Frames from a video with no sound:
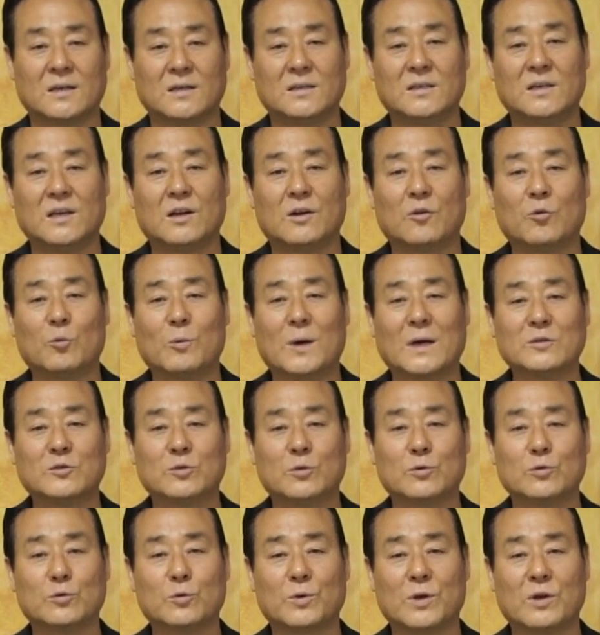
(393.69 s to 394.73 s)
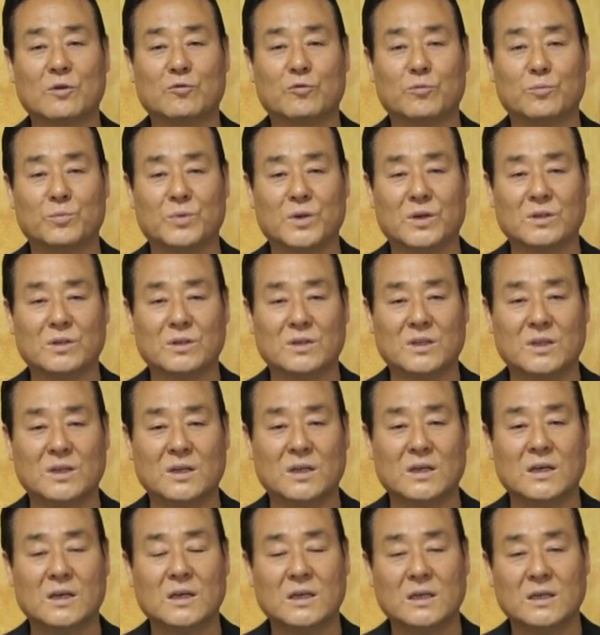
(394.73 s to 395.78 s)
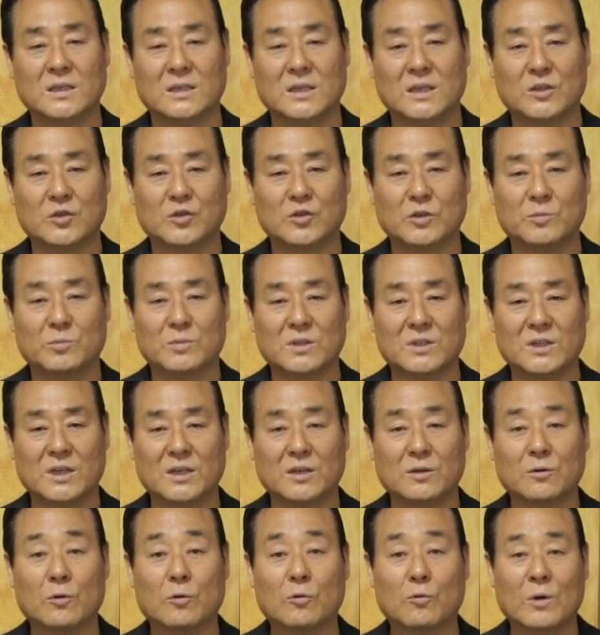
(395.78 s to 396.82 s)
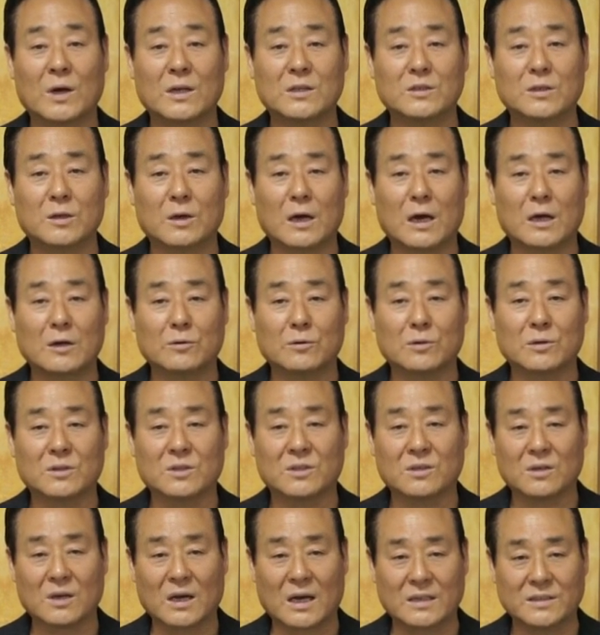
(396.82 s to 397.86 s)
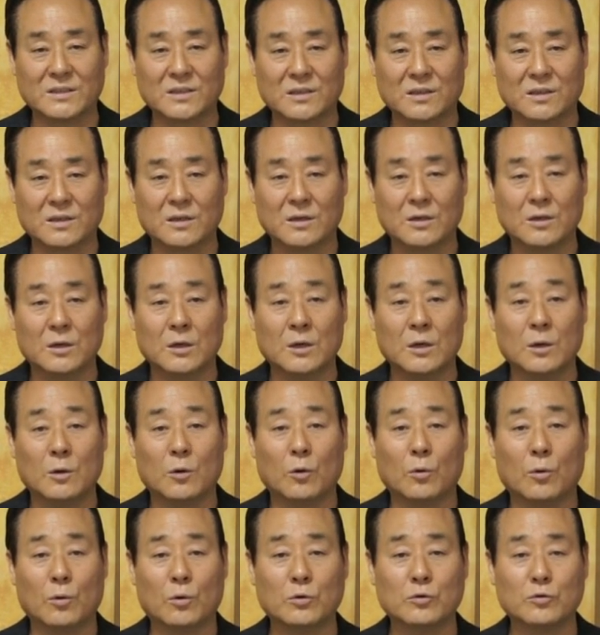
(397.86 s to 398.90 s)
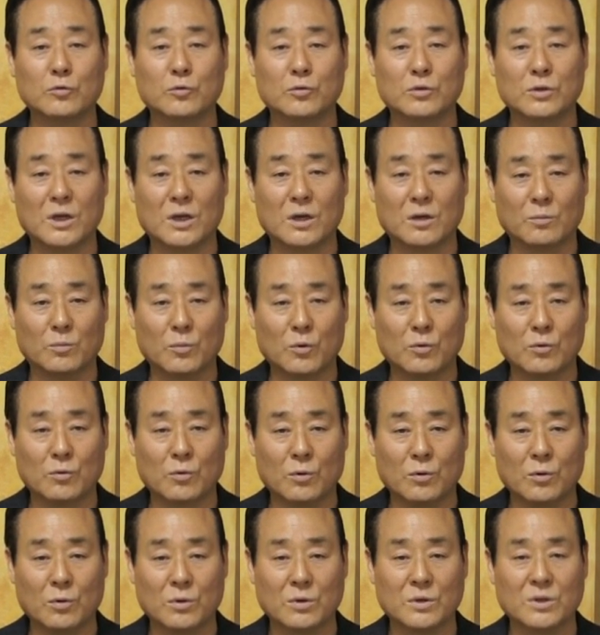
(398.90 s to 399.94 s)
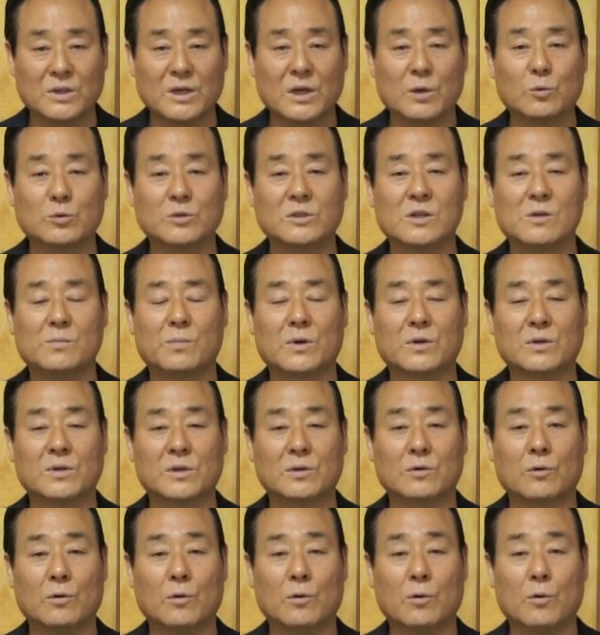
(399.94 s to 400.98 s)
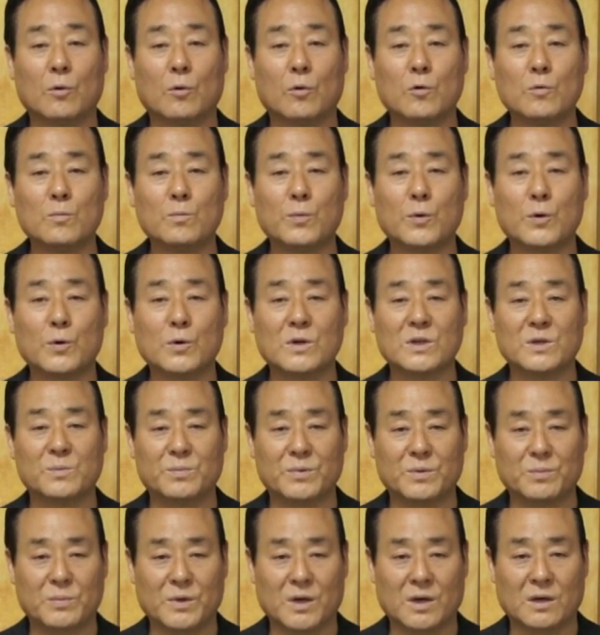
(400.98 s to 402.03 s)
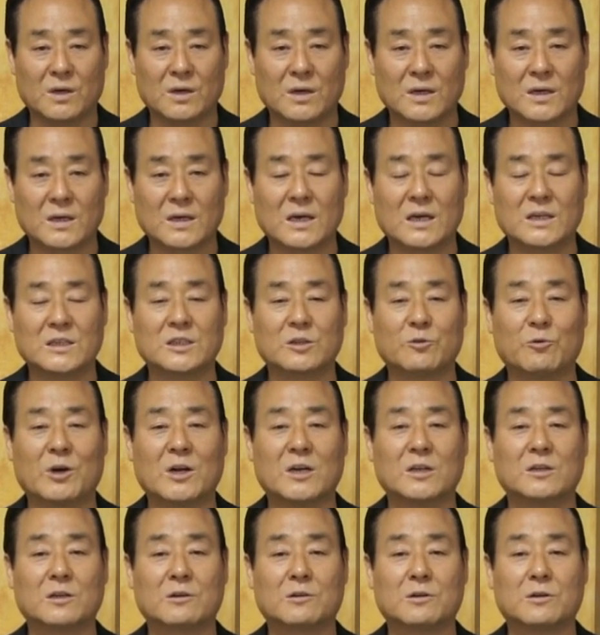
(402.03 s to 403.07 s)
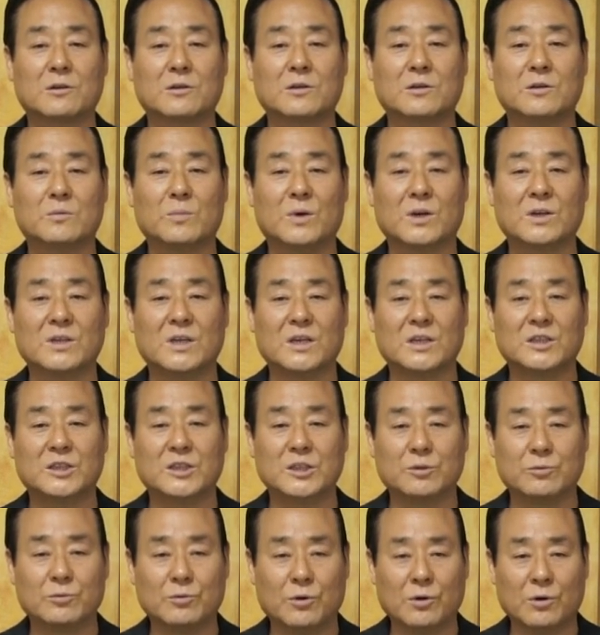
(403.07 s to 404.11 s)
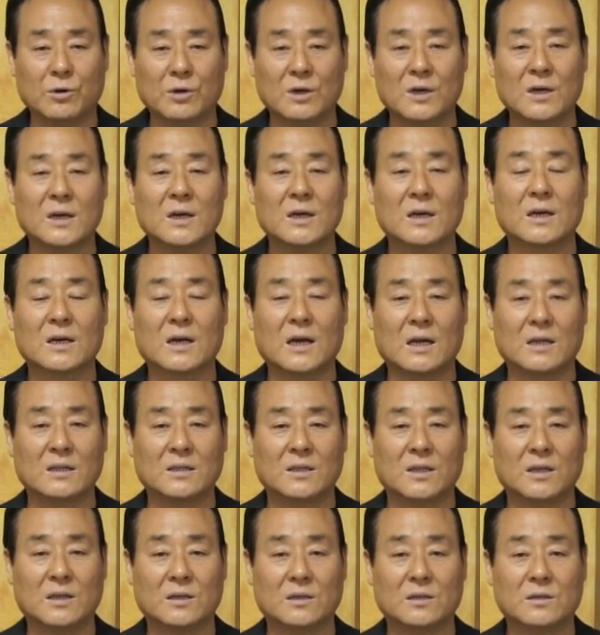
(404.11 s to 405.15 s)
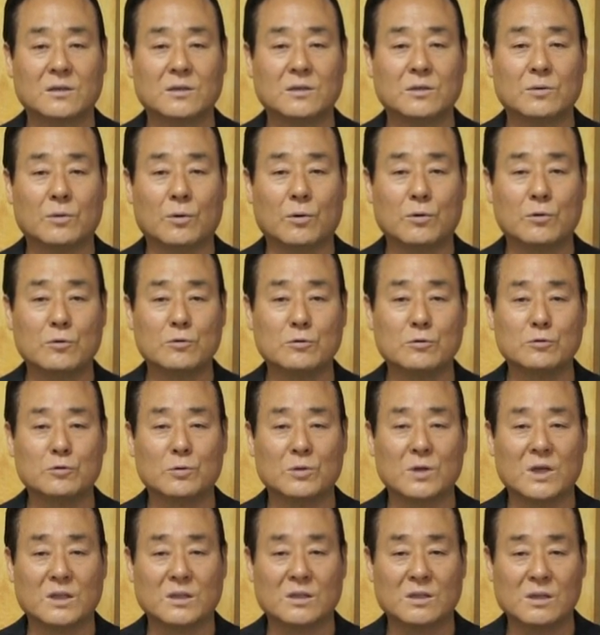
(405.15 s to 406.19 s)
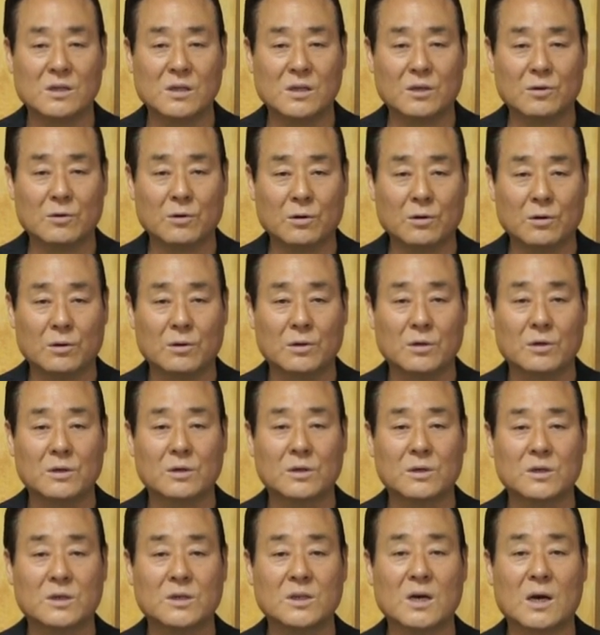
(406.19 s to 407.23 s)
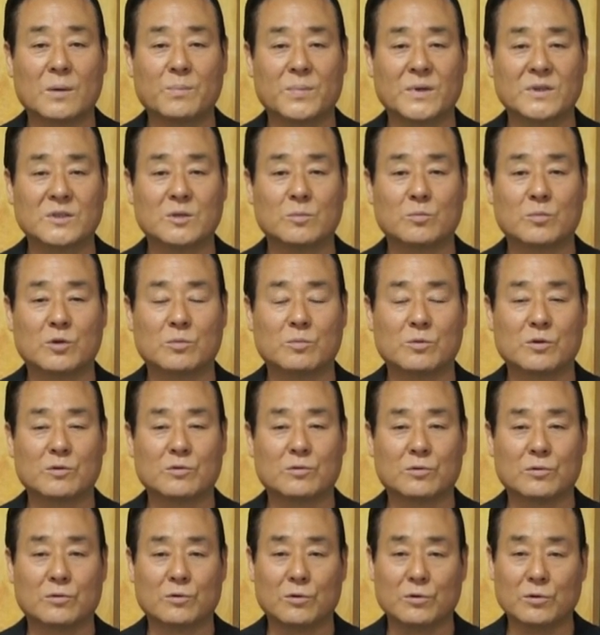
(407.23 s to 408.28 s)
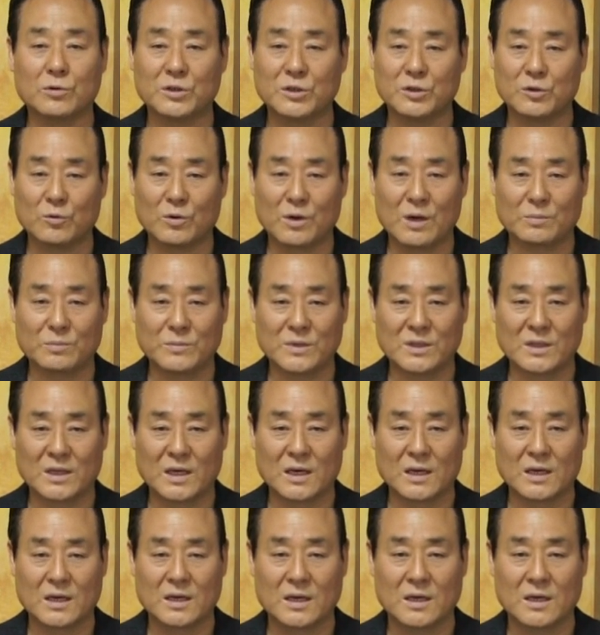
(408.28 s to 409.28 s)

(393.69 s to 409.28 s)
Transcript: 이에 로마 총독의 군병들이 예수님을 데리고 관정 안으로 들어가서 온 군대를 모으고 그의 옷을 벗기고 홍포를 입히며 가시관을 엮어 그 머리에 씌우고 갈대를 그 오른손에 들리고 그 앞에서 무릎을 꿇고 희롱합니다.